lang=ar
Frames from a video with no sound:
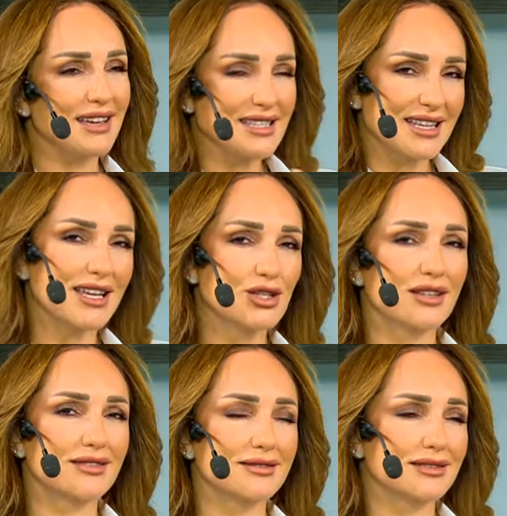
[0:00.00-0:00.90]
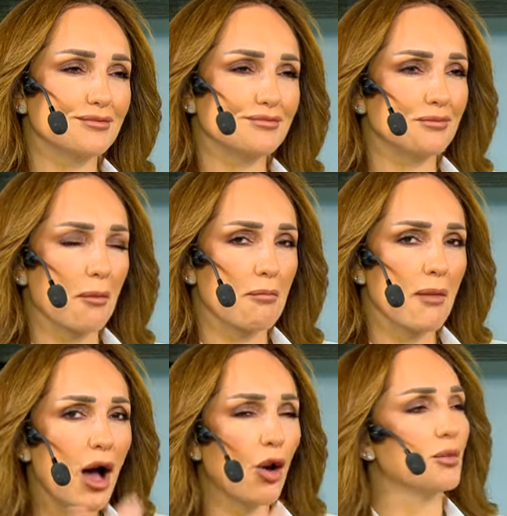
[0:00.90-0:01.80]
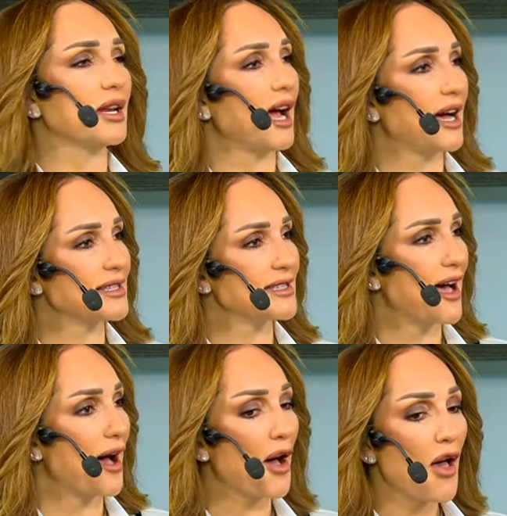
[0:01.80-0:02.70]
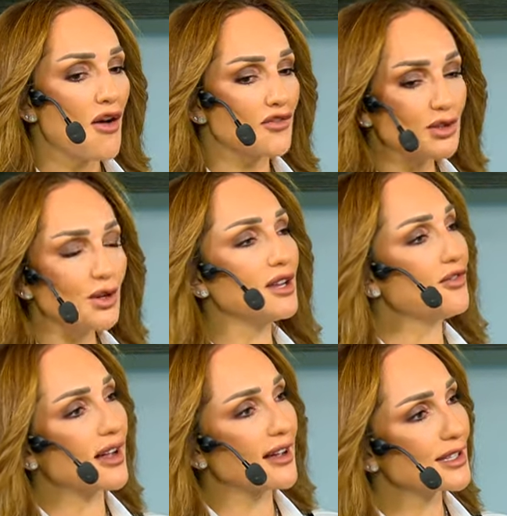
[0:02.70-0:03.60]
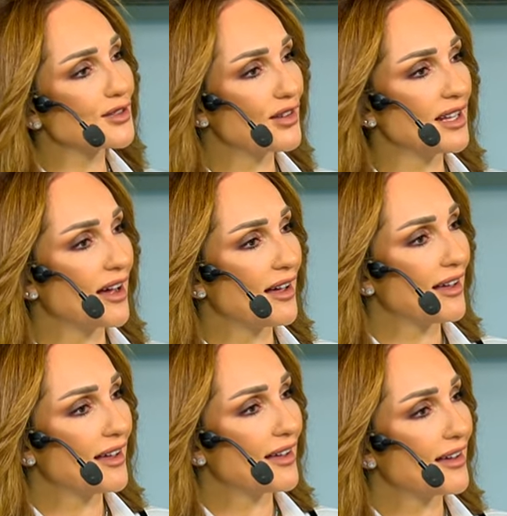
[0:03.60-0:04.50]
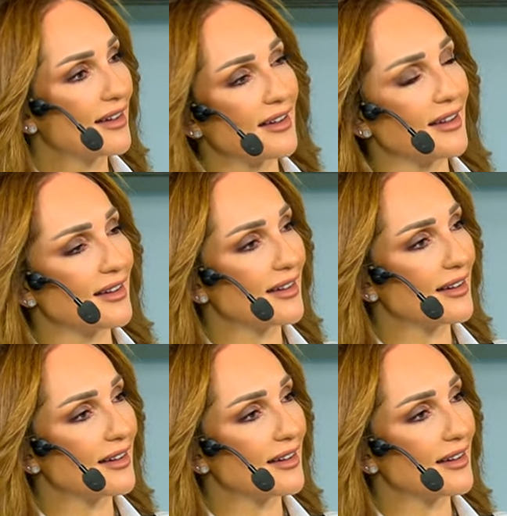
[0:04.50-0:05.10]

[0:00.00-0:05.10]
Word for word: إذا إجت ما عمري رح انساها فدغري فكرت فينا شوفوا انا ورهف